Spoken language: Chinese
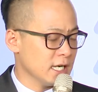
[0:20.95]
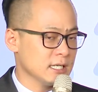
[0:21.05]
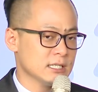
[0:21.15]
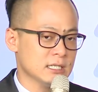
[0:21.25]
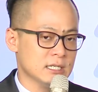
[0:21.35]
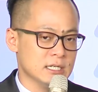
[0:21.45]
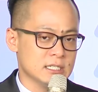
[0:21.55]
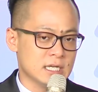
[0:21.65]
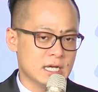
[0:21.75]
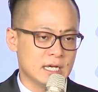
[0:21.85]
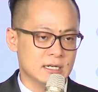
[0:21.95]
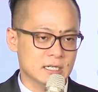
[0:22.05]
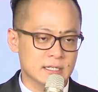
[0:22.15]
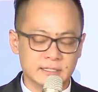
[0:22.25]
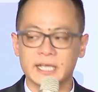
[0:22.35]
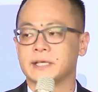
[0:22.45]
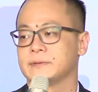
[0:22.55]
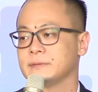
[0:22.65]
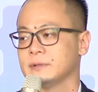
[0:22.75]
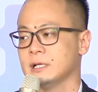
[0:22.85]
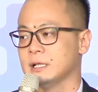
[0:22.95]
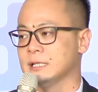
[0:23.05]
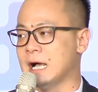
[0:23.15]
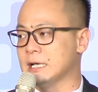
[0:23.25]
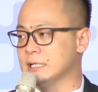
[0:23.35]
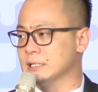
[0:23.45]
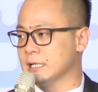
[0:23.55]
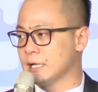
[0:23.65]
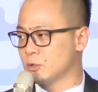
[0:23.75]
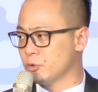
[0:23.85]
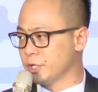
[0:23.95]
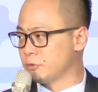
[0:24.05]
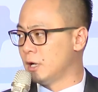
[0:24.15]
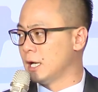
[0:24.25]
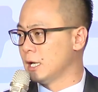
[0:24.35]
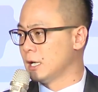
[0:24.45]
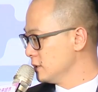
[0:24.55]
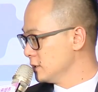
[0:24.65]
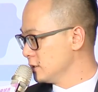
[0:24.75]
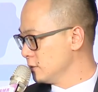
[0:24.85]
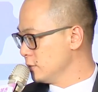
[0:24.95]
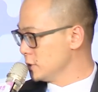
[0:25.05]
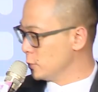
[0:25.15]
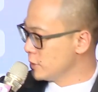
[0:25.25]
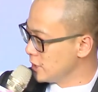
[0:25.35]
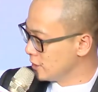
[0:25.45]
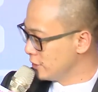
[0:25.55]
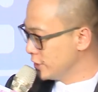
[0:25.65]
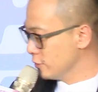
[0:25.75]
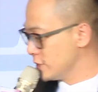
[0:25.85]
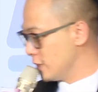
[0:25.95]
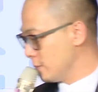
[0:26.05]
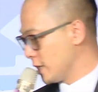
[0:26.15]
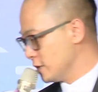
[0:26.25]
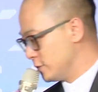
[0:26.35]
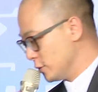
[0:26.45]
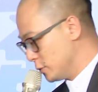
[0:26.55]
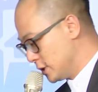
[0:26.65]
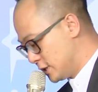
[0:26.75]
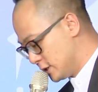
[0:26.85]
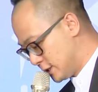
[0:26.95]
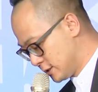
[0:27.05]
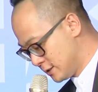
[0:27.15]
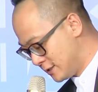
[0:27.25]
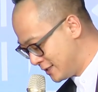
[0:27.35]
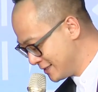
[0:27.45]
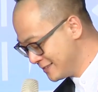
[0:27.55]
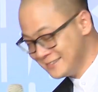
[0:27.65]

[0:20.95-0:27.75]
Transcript: 长在任内大力的来规划。为什么我讲到林佑昌麦克风落台？